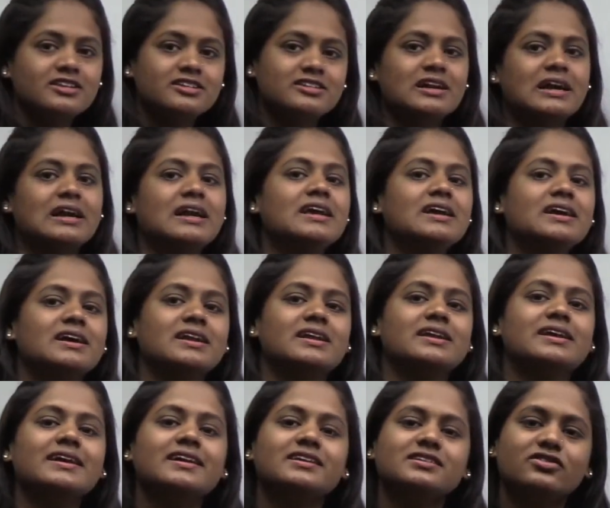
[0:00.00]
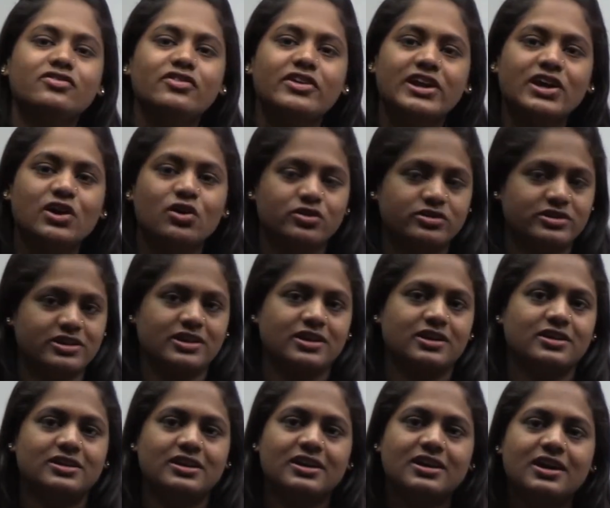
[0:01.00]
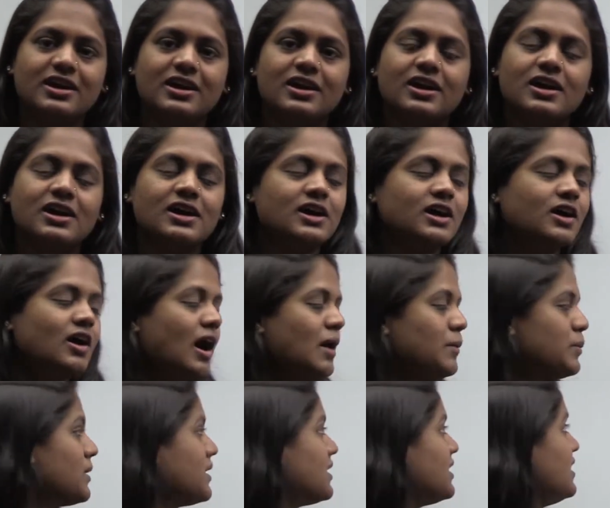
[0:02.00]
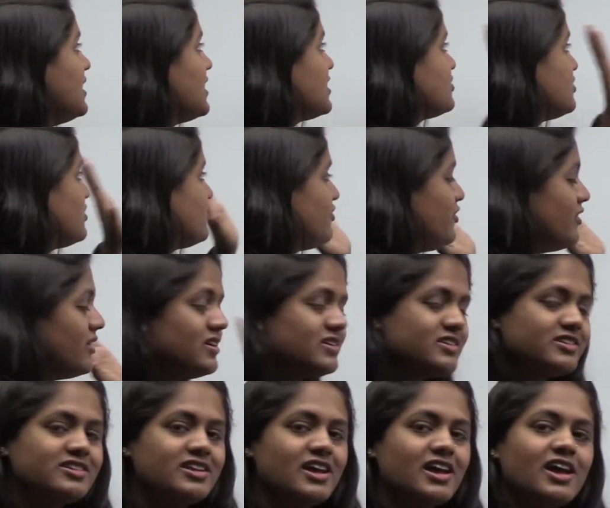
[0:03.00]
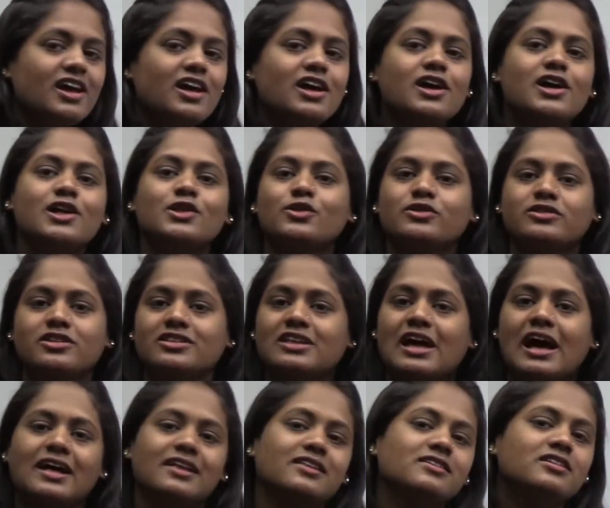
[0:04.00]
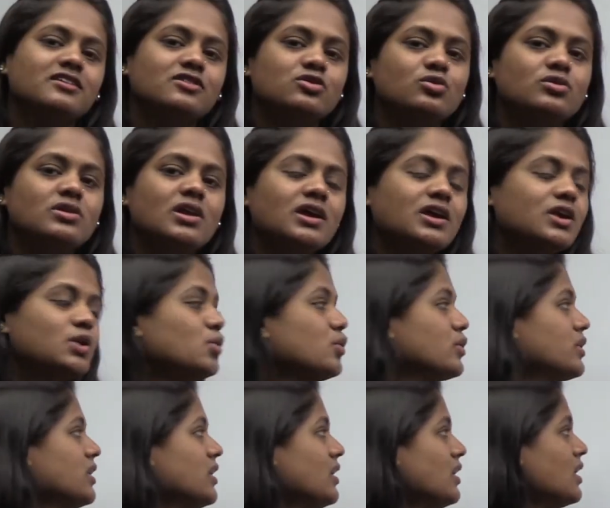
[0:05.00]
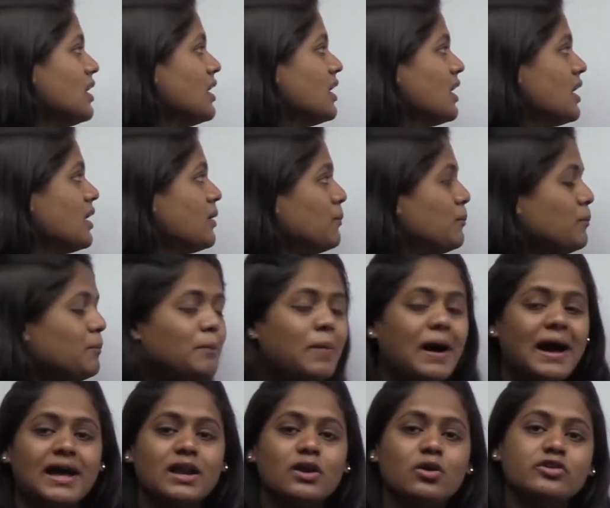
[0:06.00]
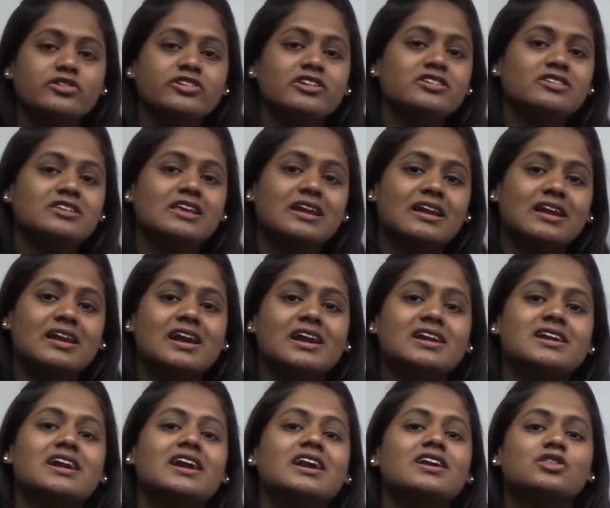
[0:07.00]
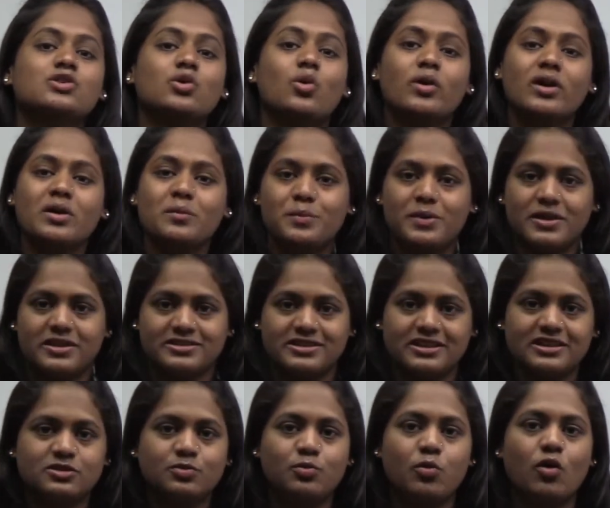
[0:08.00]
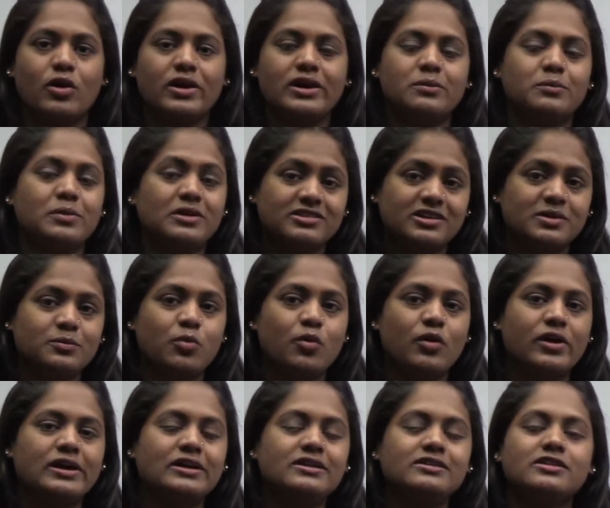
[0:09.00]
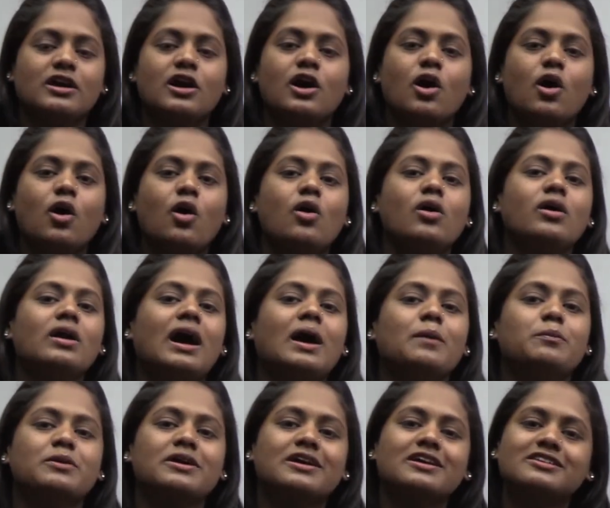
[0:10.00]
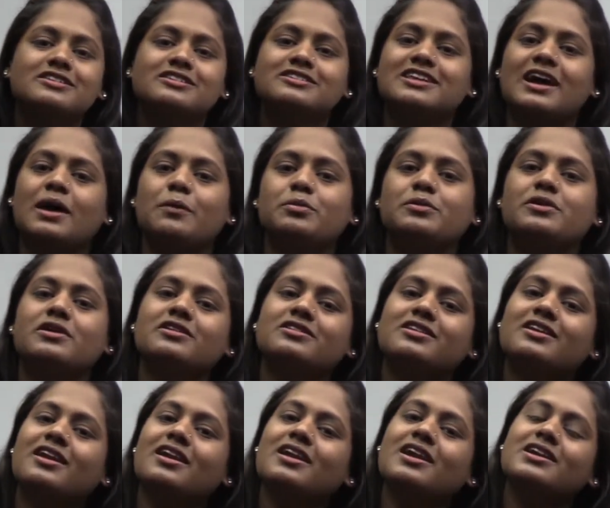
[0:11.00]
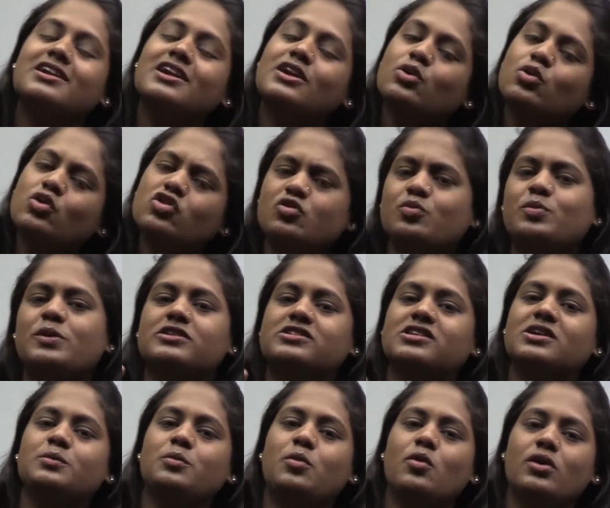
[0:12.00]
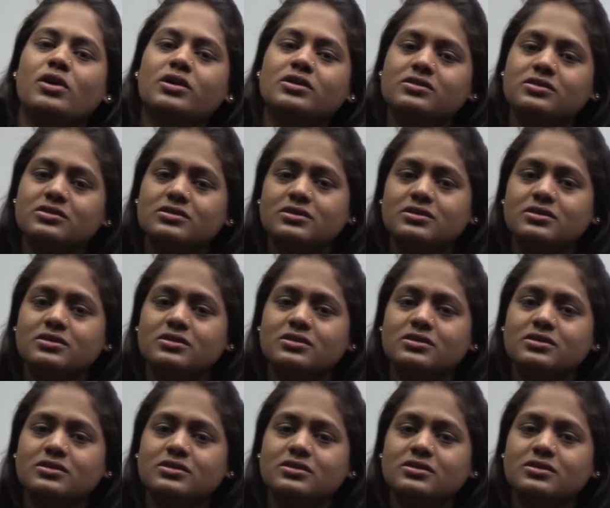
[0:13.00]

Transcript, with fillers: study करेंगे इस video से ठीक है आपका ये lecture first है तो इसे ध्यान से सुनना क्योंकि बायोलॉजी से रिलेटेड थोड़े बेसिक्स पॉइंट बेसिक पॉइंट्स और आपके इस चैप्टर से रिलेटेड कुछ बेसिक पॉइंट